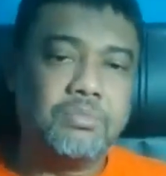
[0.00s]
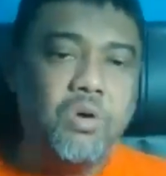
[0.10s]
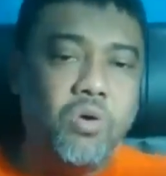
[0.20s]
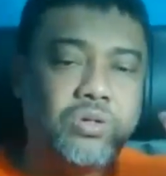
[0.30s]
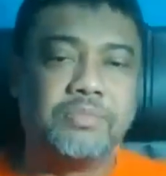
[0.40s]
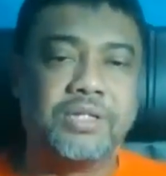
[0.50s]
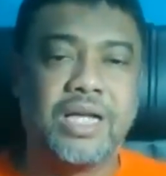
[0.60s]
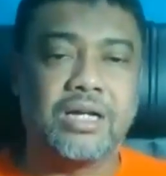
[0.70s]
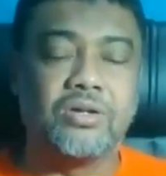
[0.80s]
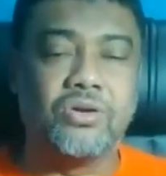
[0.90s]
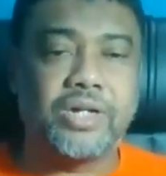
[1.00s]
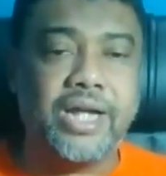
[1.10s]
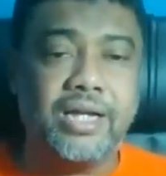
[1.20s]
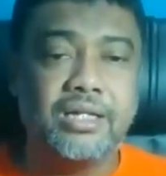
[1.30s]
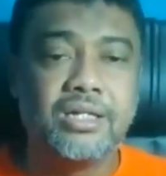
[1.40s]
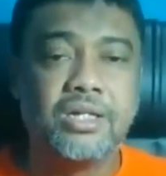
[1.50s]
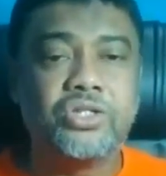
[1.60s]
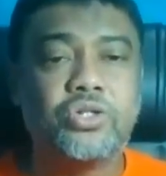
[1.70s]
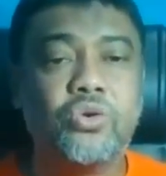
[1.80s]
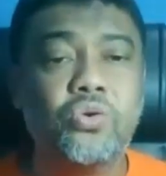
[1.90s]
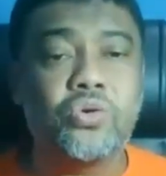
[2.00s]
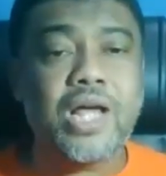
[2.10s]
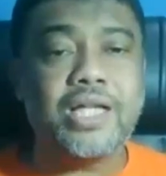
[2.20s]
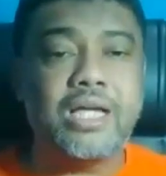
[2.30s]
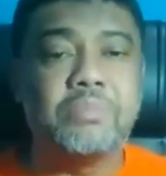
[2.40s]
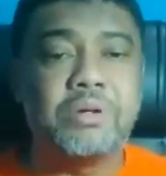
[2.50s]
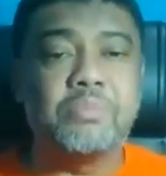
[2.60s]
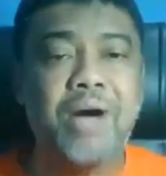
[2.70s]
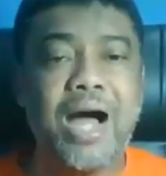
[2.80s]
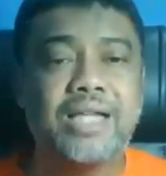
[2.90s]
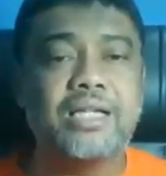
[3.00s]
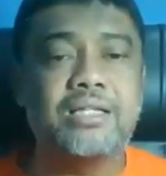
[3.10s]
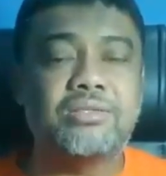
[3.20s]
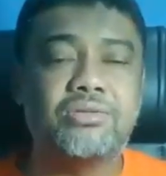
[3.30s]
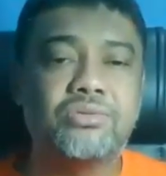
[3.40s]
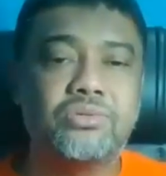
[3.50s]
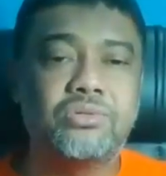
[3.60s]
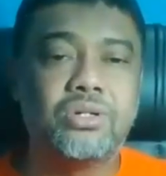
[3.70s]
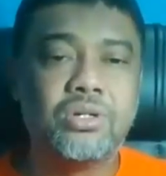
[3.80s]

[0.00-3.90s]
Bukan minyak goreng curah yang berbahaya itu.